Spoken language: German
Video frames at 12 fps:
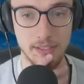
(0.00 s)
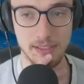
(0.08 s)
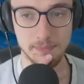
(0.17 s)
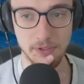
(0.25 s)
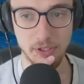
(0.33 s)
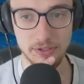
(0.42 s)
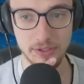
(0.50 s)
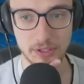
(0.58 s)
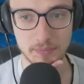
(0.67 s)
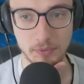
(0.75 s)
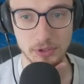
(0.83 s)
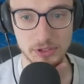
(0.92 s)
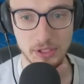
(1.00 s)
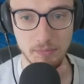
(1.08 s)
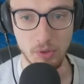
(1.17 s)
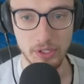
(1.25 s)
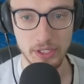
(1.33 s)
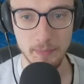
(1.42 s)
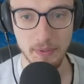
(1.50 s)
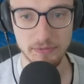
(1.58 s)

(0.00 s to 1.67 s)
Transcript: Das bedeutet, ich muss den Mogelieb